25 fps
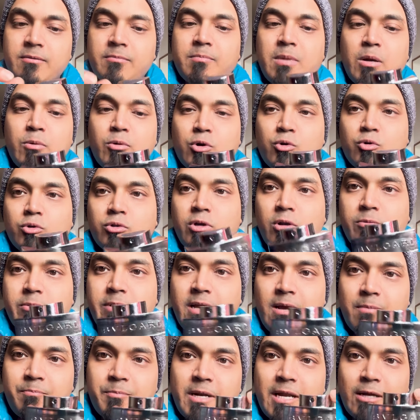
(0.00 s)
ব্যবহার করতে পারবে
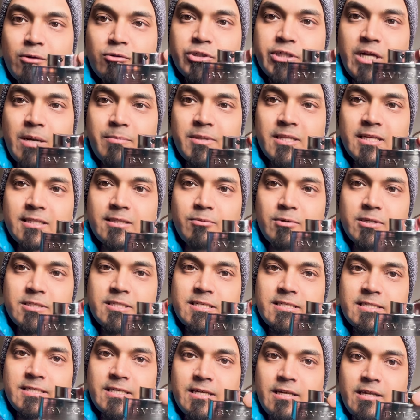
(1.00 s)
না আপনারা এখন সামনে দেখতে
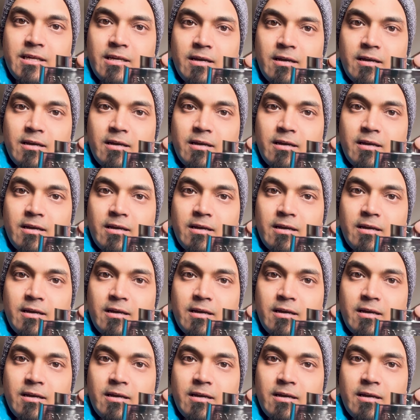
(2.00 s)
পাচ্ছেন যে এই